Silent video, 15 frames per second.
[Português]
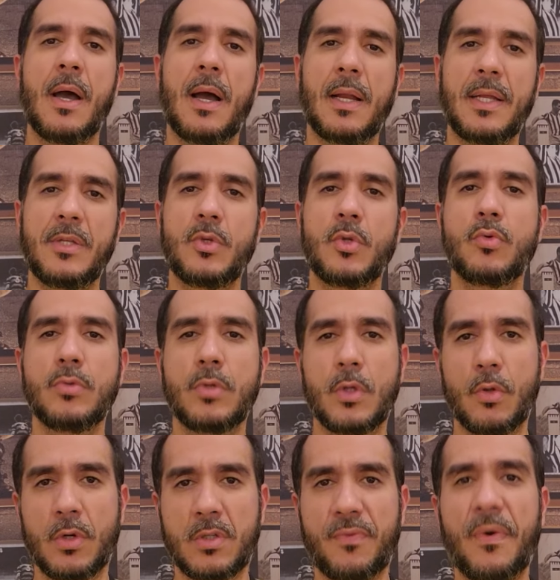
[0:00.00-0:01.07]
Além de tudo que
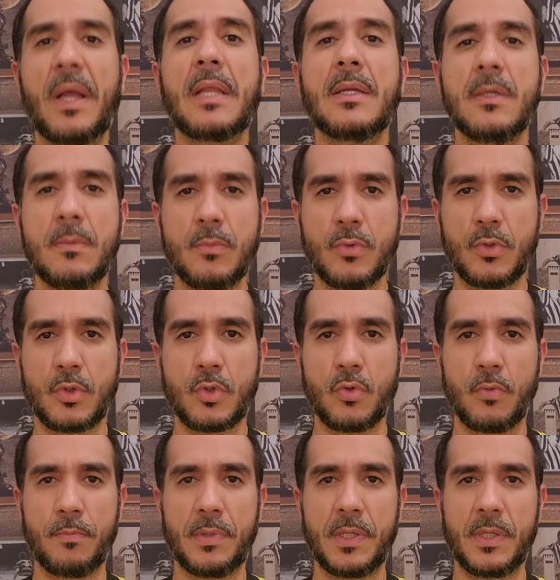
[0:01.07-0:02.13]
nós falamos
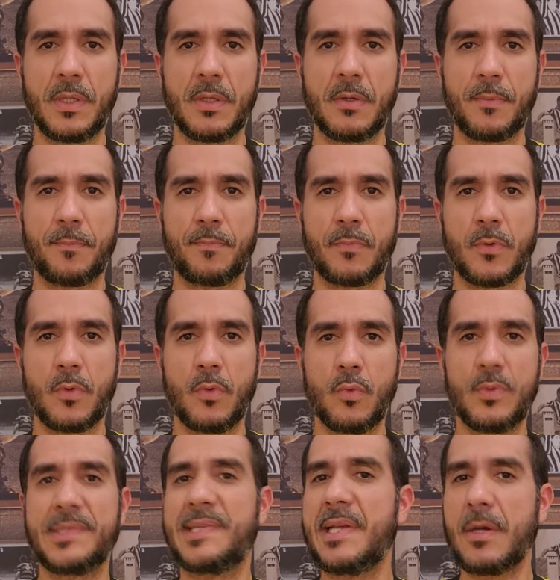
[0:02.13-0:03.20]
sobre
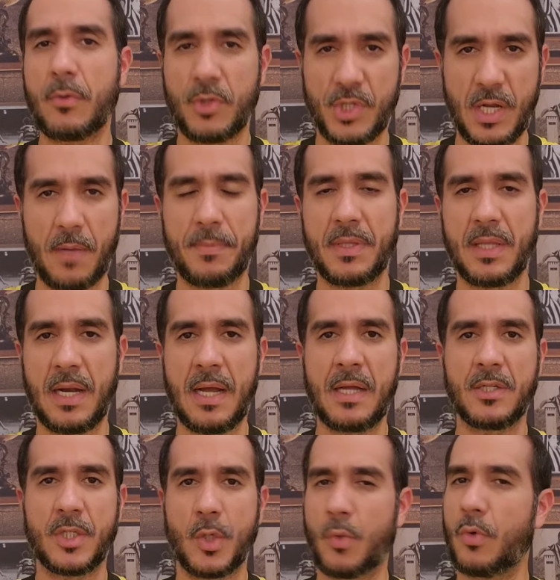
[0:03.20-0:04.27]
os erros de
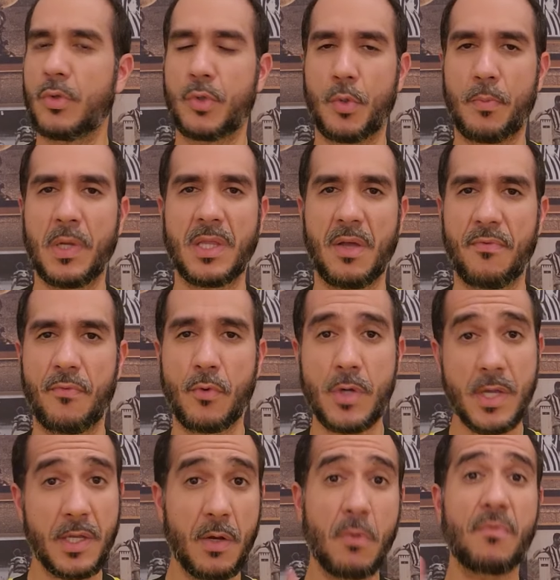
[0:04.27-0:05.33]
arbitragem contra o Botafogo
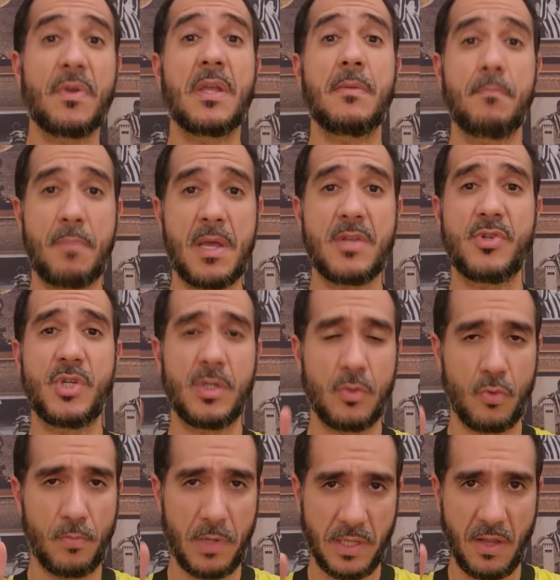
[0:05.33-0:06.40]
e que não vem
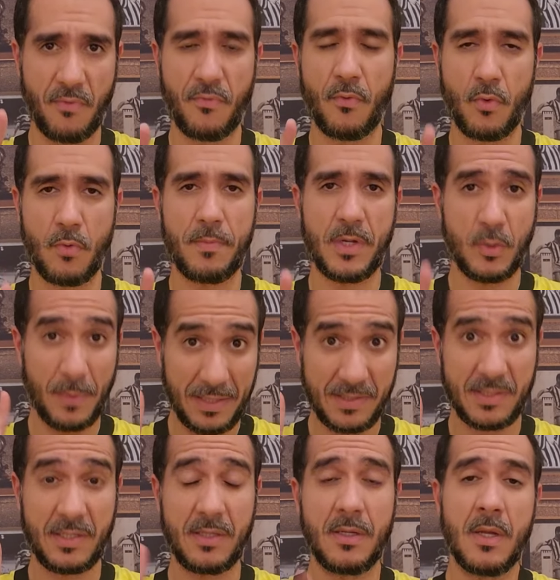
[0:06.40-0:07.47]
impedindo o Botafogo, mesmo
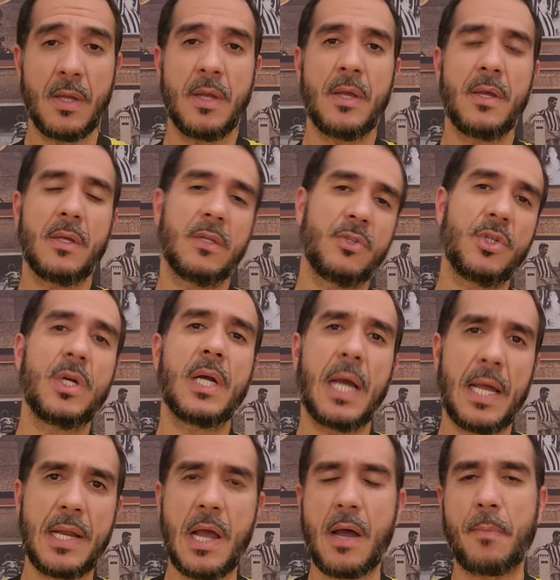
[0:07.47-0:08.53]
assim, de
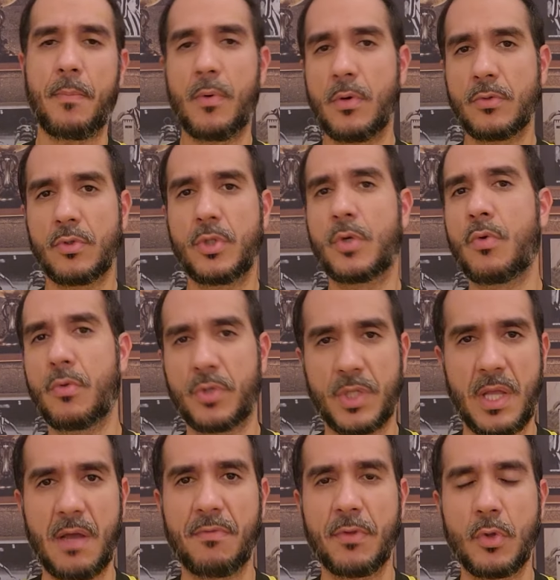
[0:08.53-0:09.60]
angariar pontos, de
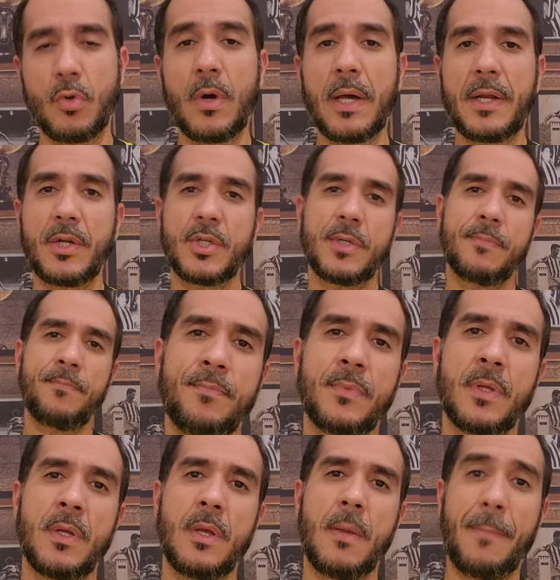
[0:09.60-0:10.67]
conquistar vitórias,
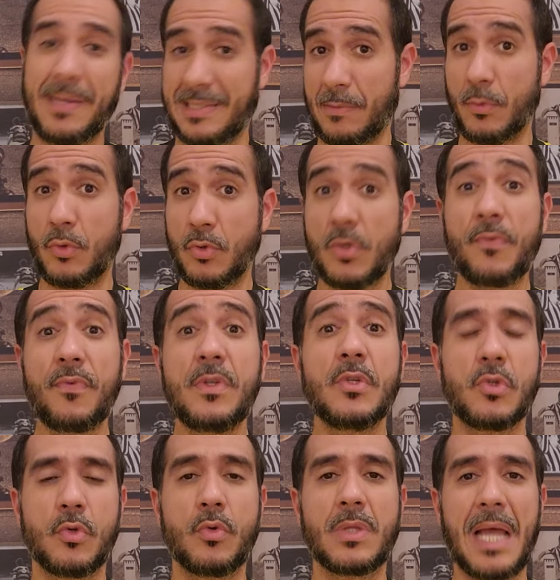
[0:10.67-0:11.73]
mas é muito
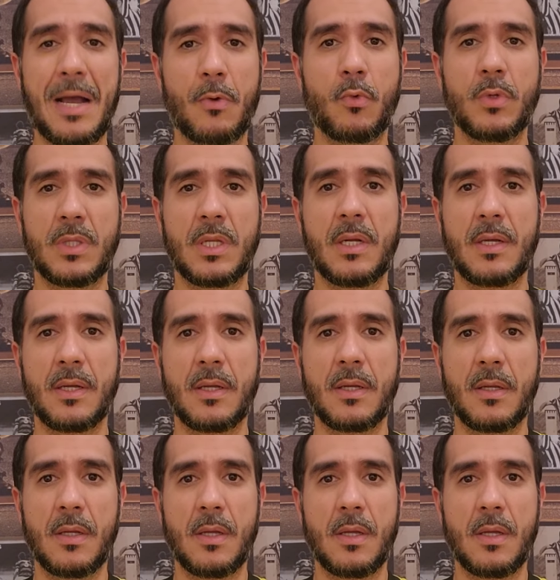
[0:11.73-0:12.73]
difícil lutar contra